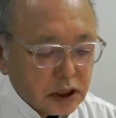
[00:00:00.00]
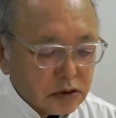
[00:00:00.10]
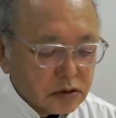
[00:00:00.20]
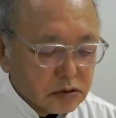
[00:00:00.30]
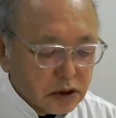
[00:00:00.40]

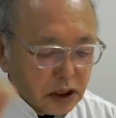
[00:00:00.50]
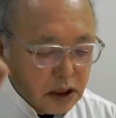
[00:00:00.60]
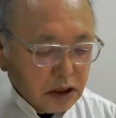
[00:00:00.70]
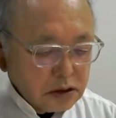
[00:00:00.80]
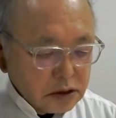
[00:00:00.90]
国が
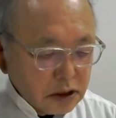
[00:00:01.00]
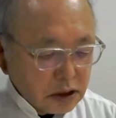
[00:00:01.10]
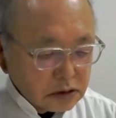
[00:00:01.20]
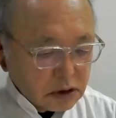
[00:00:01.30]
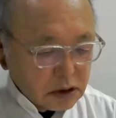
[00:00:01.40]

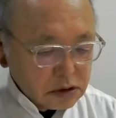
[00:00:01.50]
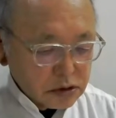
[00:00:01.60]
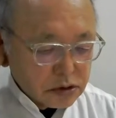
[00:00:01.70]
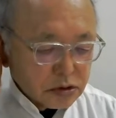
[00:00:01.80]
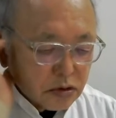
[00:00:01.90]

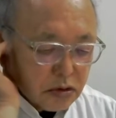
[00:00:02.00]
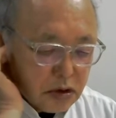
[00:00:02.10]
1179の